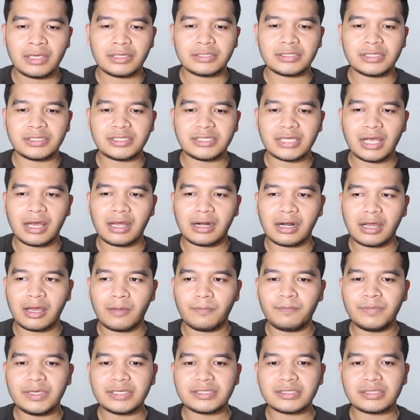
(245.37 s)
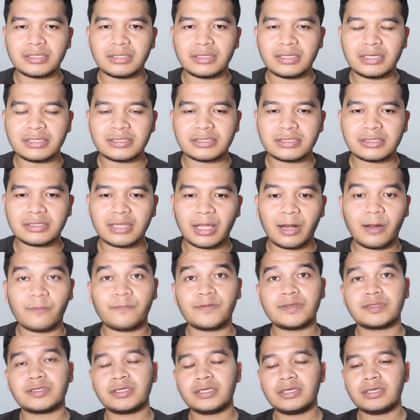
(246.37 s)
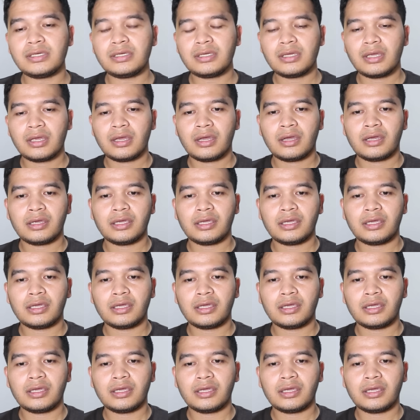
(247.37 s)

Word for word: secara bisnis televisi